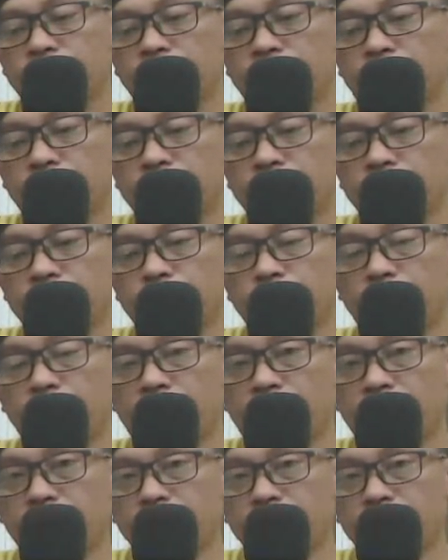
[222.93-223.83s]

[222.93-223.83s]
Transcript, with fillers: dan semoga